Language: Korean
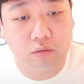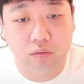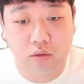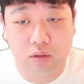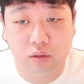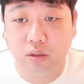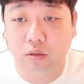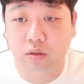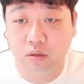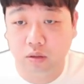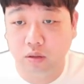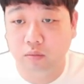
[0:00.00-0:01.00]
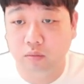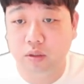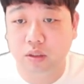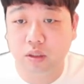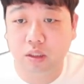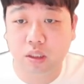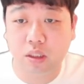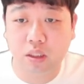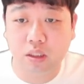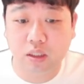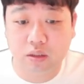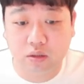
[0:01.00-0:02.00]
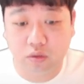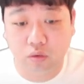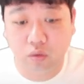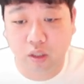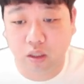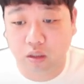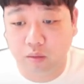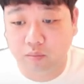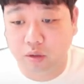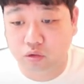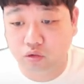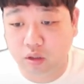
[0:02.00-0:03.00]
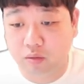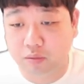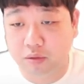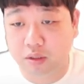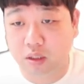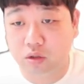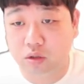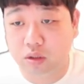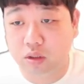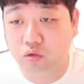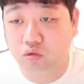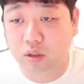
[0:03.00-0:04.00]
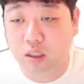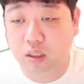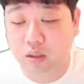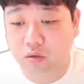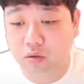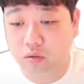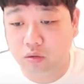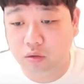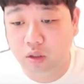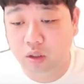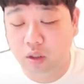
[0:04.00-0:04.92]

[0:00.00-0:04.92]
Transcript: 우리는 츠키라는 고객을 한번 추가해 봅시다. 츠키 추가했고 를